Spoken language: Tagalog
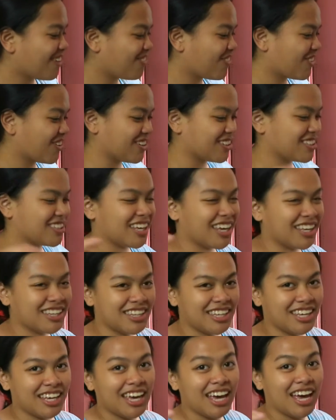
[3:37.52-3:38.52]
Tapos,
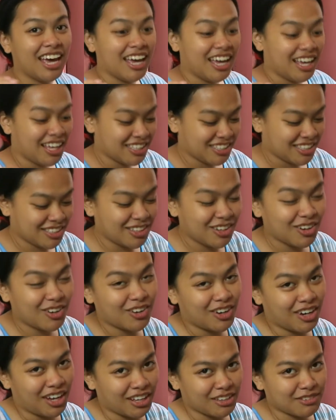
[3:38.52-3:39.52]
edi, si
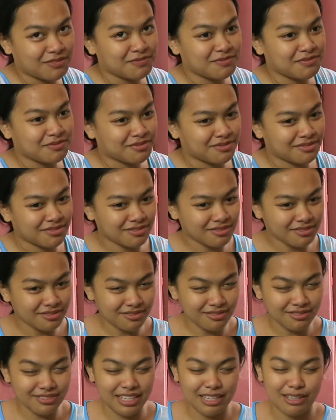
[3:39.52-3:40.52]
Donut,
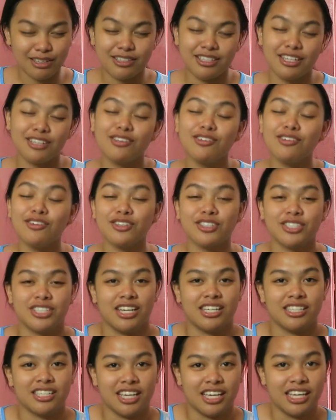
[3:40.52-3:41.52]
natulog
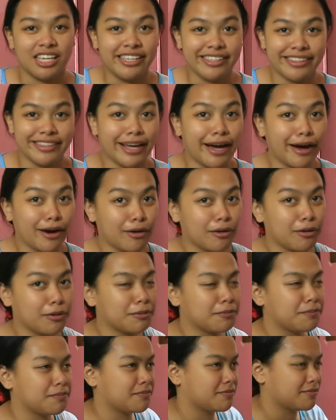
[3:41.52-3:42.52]
siya sa hita
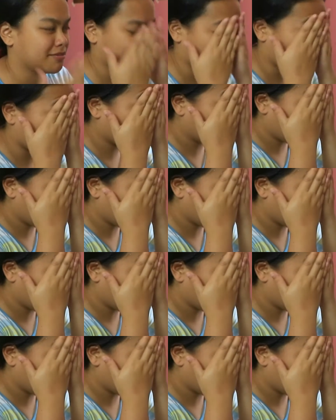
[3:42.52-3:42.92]
ko. Hindi